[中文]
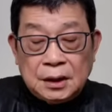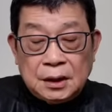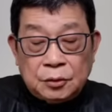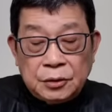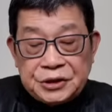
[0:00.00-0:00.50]

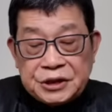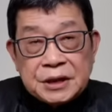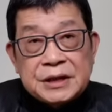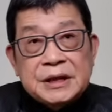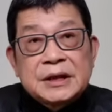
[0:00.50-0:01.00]
无论
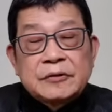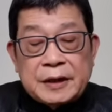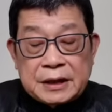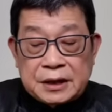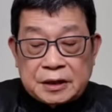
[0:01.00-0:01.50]
星期二
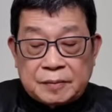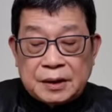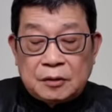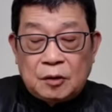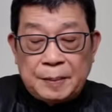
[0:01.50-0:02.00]
发生什
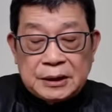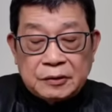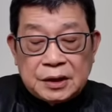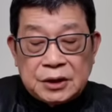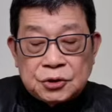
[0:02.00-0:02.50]
么，我们
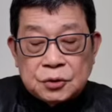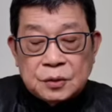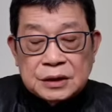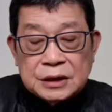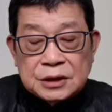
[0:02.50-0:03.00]
都可以
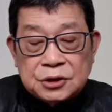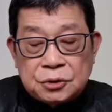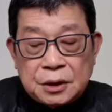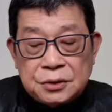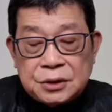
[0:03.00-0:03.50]
说这次
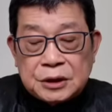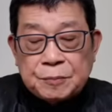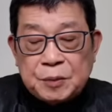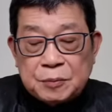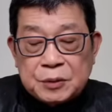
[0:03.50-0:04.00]
选
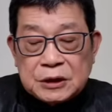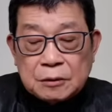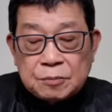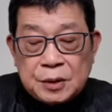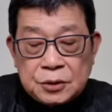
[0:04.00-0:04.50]
举并不
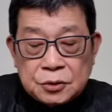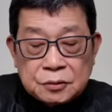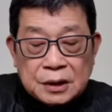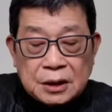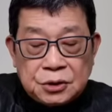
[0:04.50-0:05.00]
像民
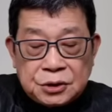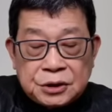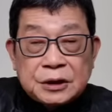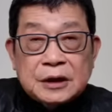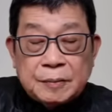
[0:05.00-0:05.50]
主党预
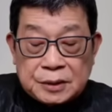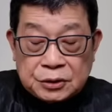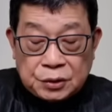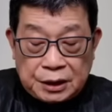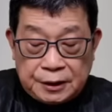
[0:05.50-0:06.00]
期的那么
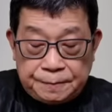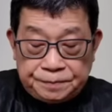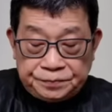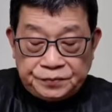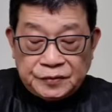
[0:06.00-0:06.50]
顺利。
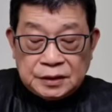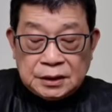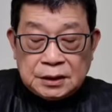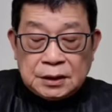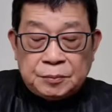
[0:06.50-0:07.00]

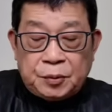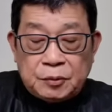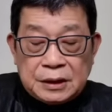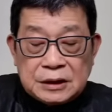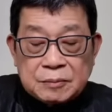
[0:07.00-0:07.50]
不
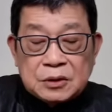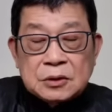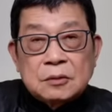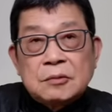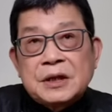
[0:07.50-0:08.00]
管怎么
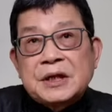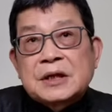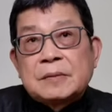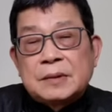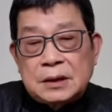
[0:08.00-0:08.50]
说，为
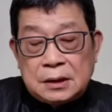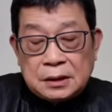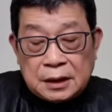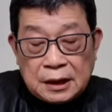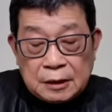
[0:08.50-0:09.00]
什么
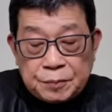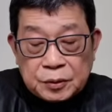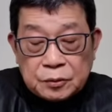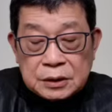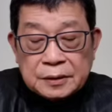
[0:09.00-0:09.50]
特朗
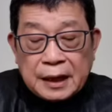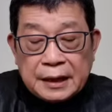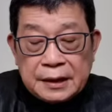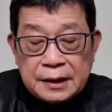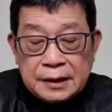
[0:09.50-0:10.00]
普为什么
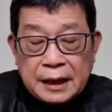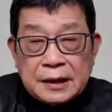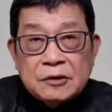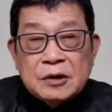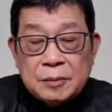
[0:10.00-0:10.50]
还仍
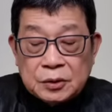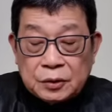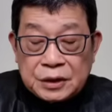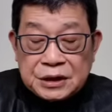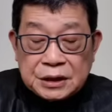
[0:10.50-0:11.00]
然有那么
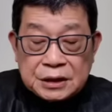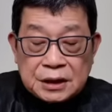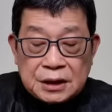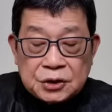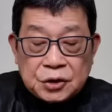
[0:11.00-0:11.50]
多的竞
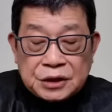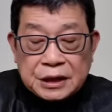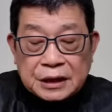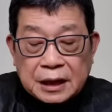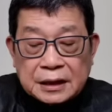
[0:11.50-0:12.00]
争力？最
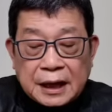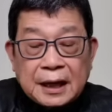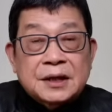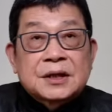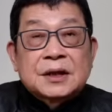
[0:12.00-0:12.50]
简单的答
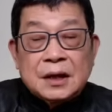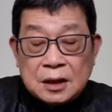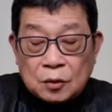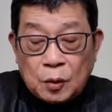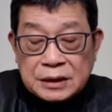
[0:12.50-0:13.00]
案是，
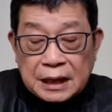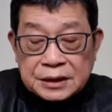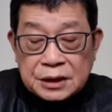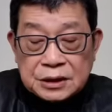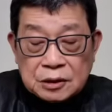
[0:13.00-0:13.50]
国家
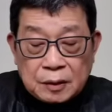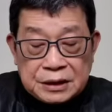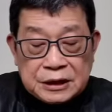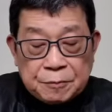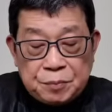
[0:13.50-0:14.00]
政治
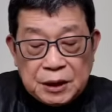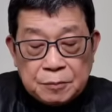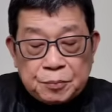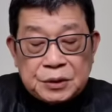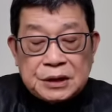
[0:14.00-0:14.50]
环境
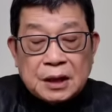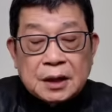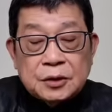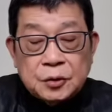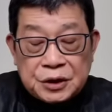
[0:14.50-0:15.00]
并不像
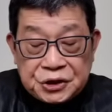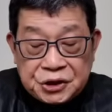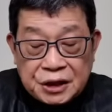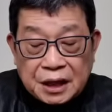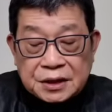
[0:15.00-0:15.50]
很多人
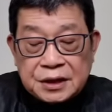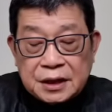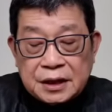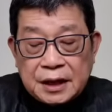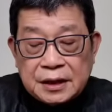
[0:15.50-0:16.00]
想
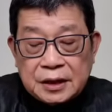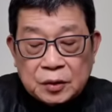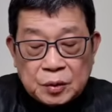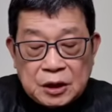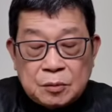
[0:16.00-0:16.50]
象的那样
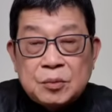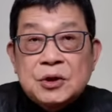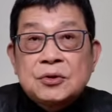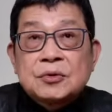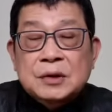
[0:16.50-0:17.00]
有利于
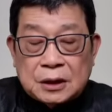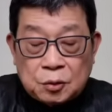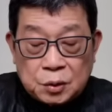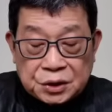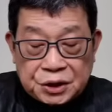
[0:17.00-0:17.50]
民主党
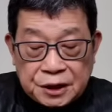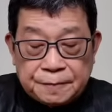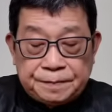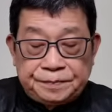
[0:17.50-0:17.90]
获胜。